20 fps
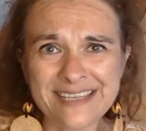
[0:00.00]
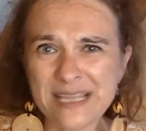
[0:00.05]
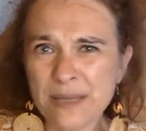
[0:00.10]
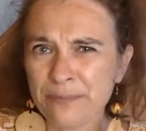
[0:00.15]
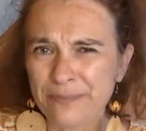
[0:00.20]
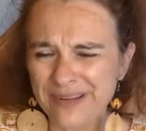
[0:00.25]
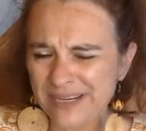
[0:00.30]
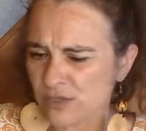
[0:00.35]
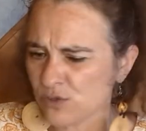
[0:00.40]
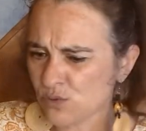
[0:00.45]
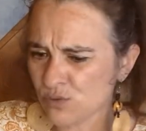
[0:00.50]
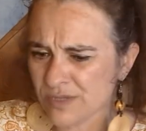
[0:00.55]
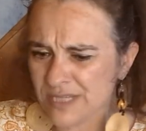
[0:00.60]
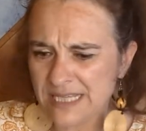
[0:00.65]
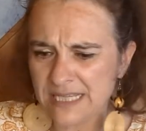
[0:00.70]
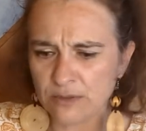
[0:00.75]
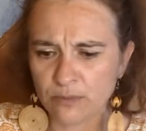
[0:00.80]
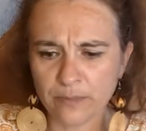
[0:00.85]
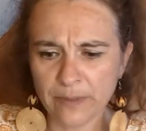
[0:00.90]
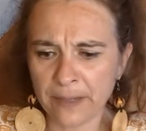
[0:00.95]
c'est pas le souci,
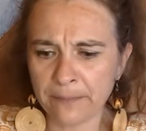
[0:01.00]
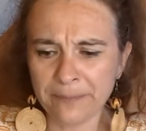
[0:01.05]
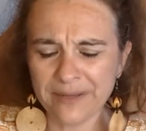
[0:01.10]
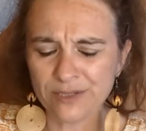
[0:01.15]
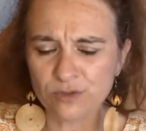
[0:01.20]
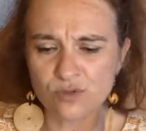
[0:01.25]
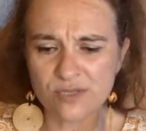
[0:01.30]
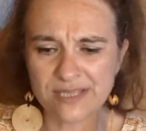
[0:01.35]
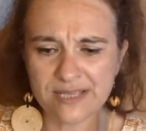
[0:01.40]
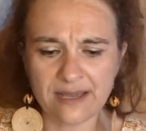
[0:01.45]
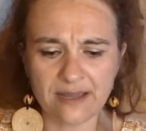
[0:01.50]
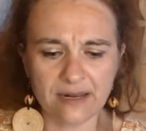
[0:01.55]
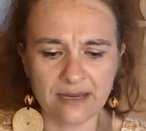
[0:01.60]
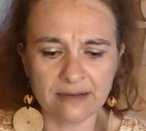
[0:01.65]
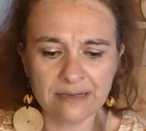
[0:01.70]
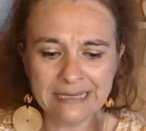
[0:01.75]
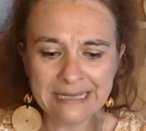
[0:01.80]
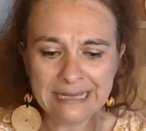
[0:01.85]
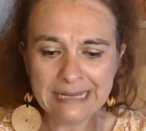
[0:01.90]
on parle pas de ça là.